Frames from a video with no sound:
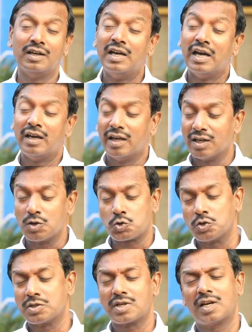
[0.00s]
तरफ
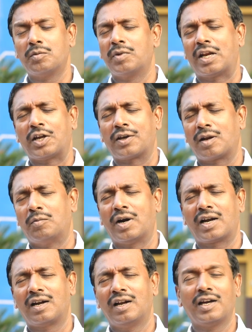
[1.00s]
रहने वाला औरों
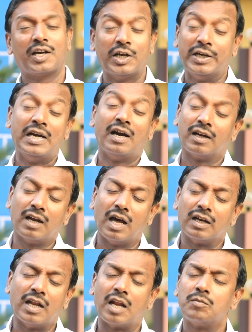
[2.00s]
के लिए मुझे
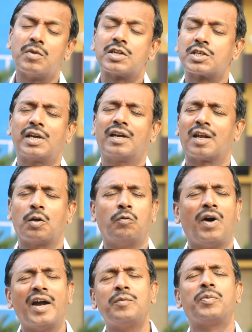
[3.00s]
भलाई करने
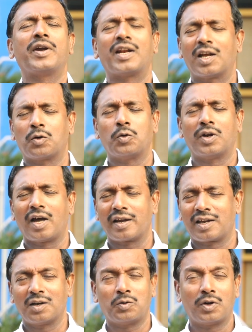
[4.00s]
की मौका को मुझे
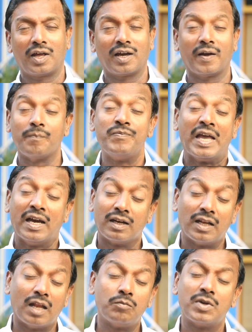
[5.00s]
दीजिए
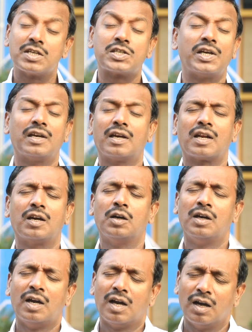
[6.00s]
और लोगों के लिए
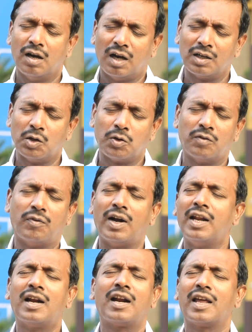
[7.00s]
मदद करने की
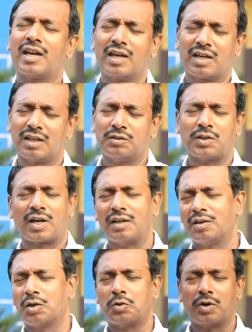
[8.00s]
दया पर
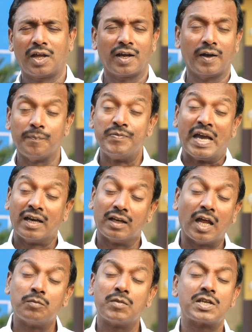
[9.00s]
हमको कीजिए प्रभु
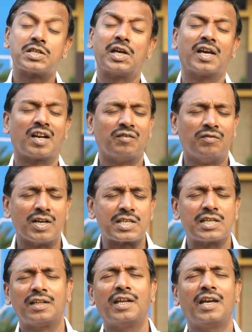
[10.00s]
भलाई करने
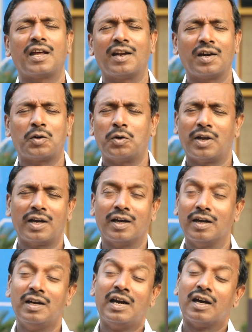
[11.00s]
के लिए आशीष को
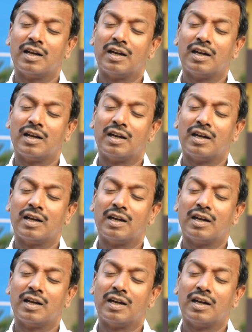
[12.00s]
दें